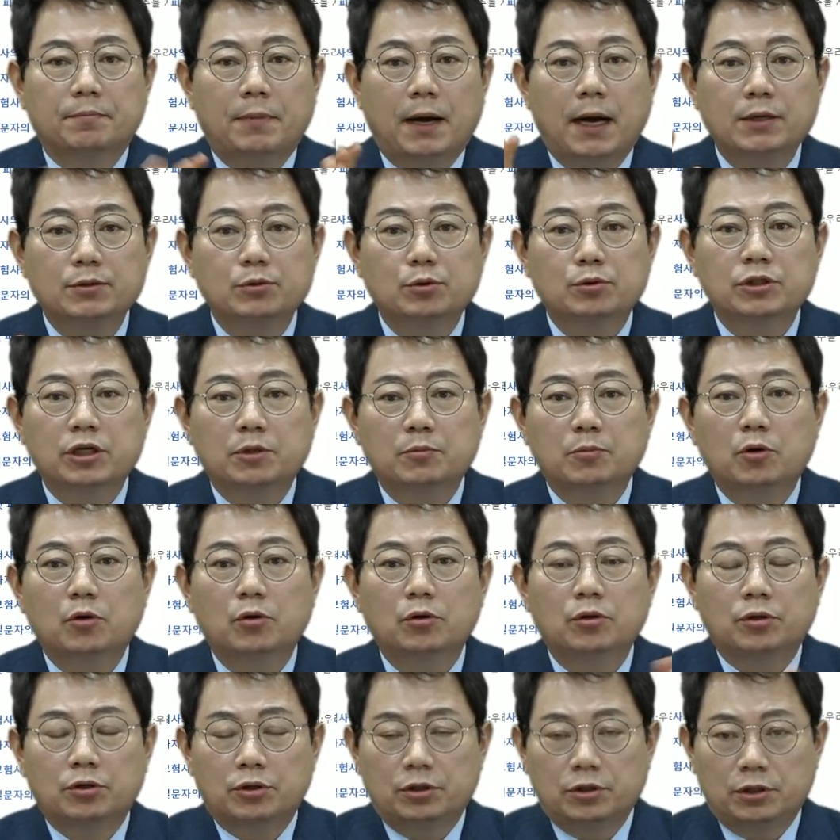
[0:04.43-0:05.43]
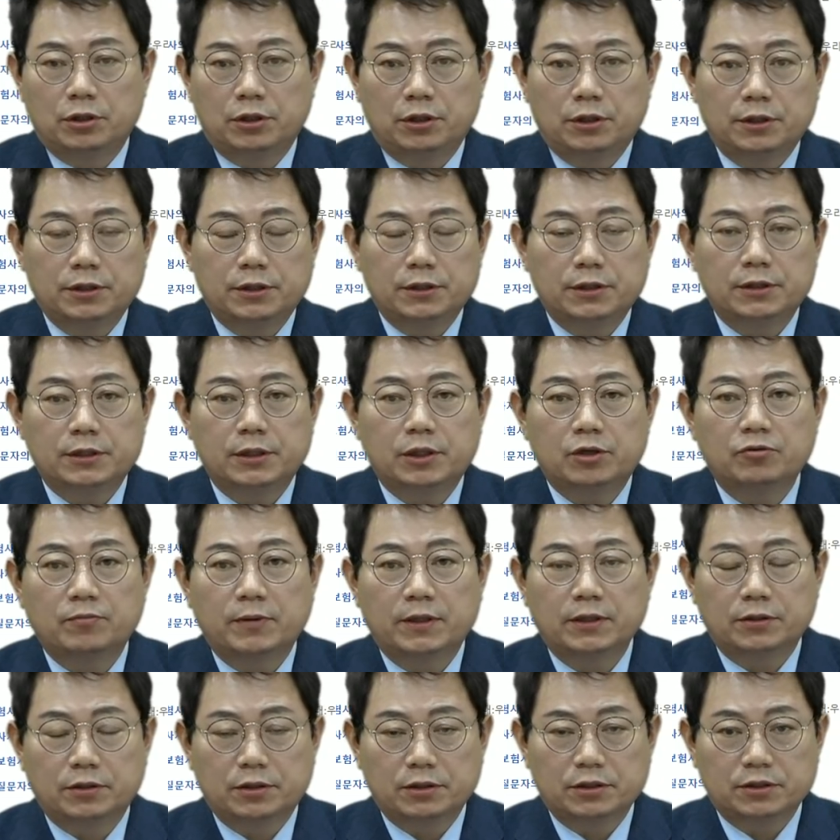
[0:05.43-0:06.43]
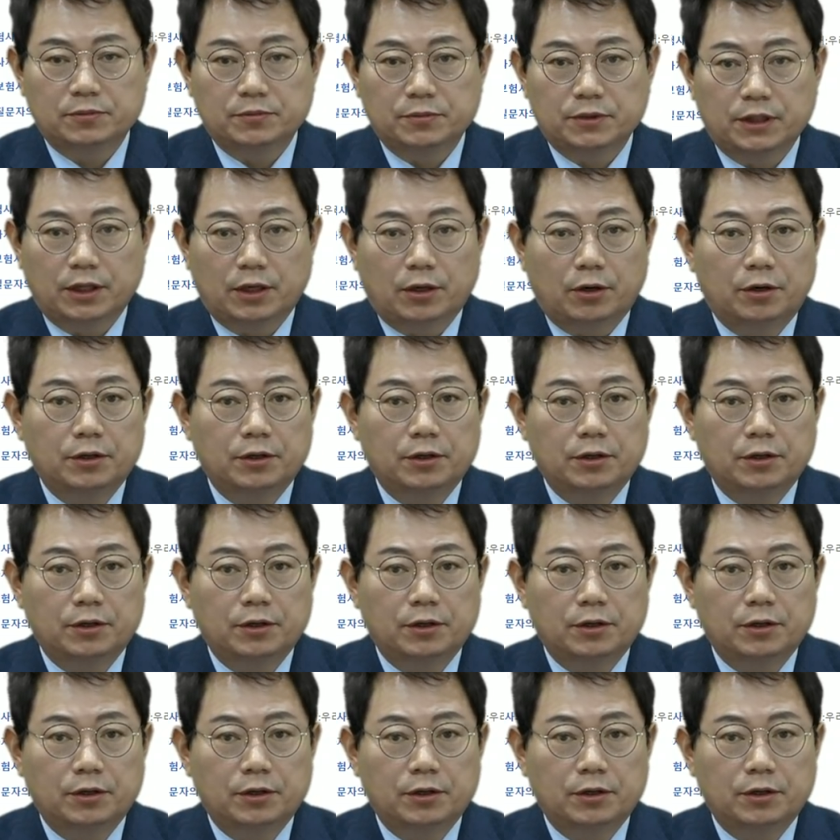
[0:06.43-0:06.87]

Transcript: 방송 제보 코너를 새로 만들었습니다.